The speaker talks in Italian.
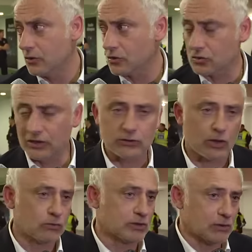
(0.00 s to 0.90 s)
non sono andato
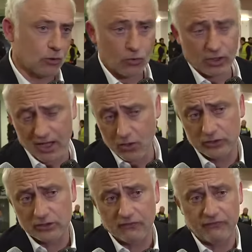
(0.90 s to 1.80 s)
a contatto con Re, gli ho
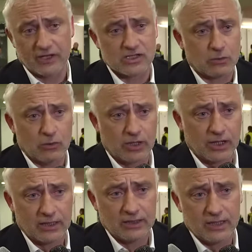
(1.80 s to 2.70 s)
detto in faccia quello che
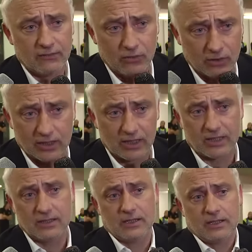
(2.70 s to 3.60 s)
credevo e che
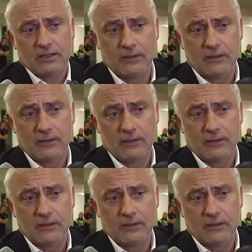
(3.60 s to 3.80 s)
chiedevo.